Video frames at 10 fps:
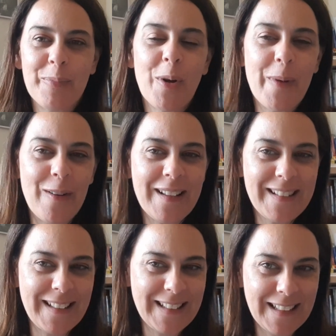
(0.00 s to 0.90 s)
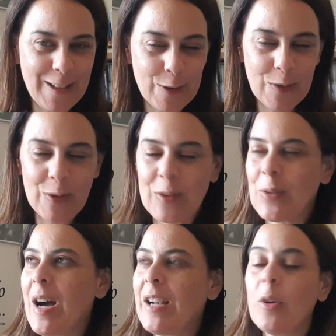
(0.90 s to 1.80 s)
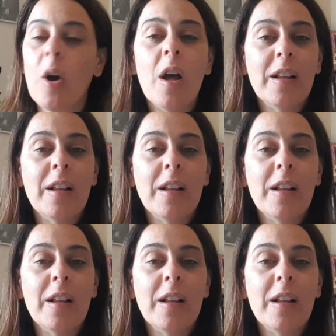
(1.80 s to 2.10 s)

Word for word: più o meno la stessa dello scorso anno.